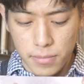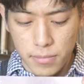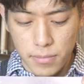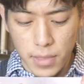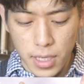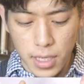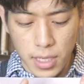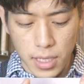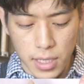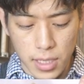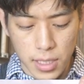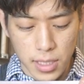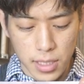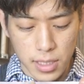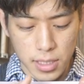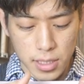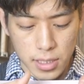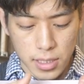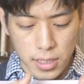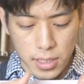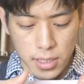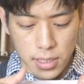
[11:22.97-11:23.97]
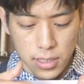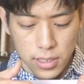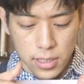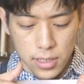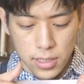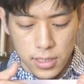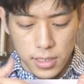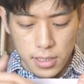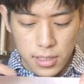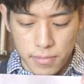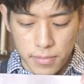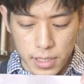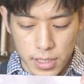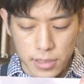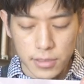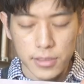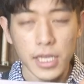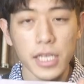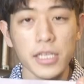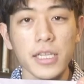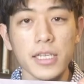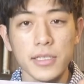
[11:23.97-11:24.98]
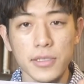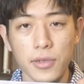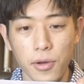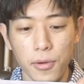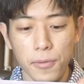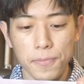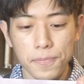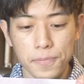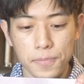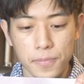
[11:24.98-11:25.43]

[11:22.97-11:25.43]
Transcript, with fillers: まあ、まあ少ないんですよ。